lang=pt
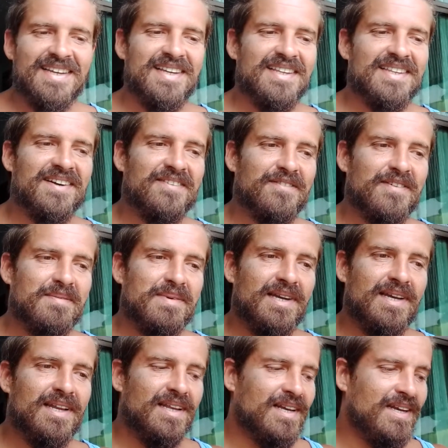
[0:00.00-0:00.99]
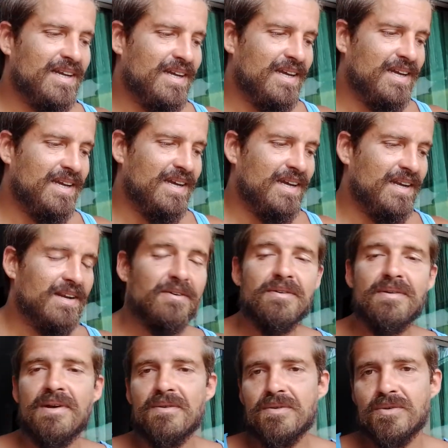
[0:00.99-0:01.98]
Então, família, é, não
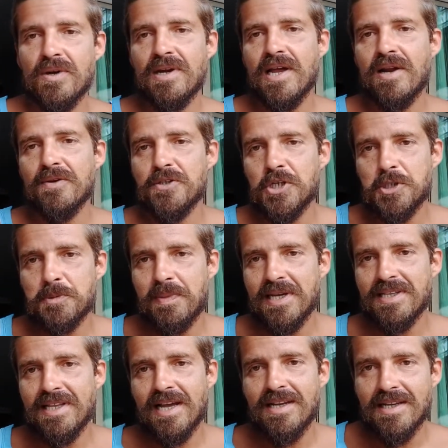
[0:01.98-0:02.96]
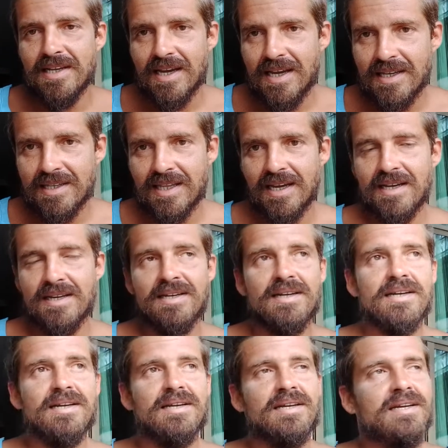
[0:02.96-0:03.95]
não estou querendo respeitar ninguém, tá?
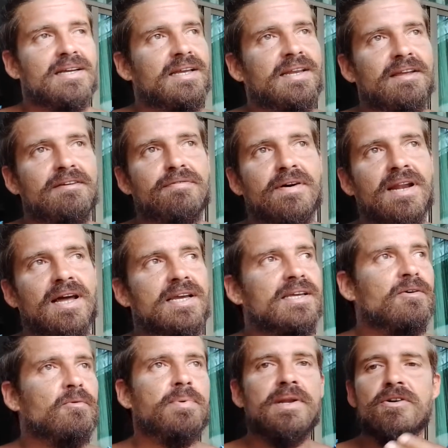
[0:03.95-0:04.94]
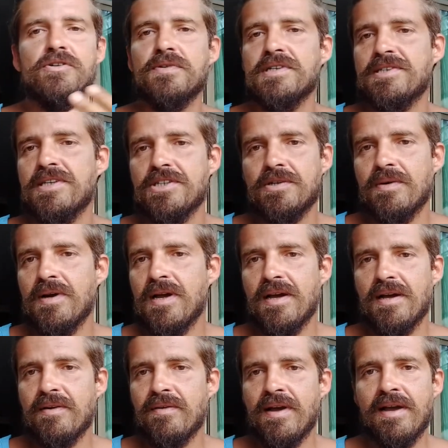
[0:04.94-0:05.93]
Nem falar que a opinião de vocês não
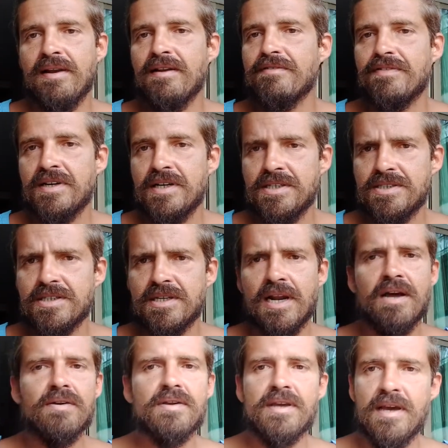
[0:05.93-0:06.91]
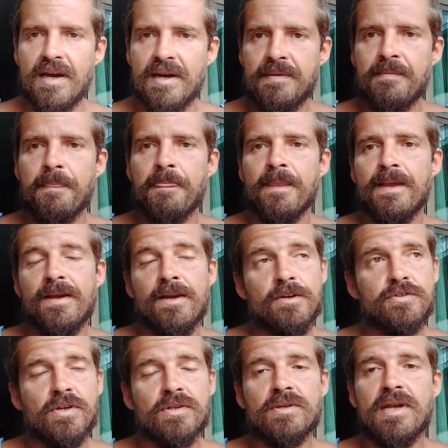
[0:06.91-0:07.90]
é não é relevante, claro que é.
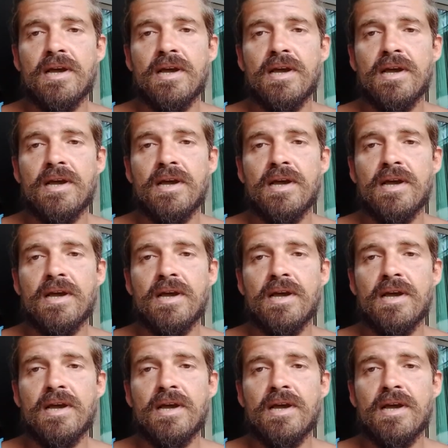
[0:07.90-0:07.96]
Eu só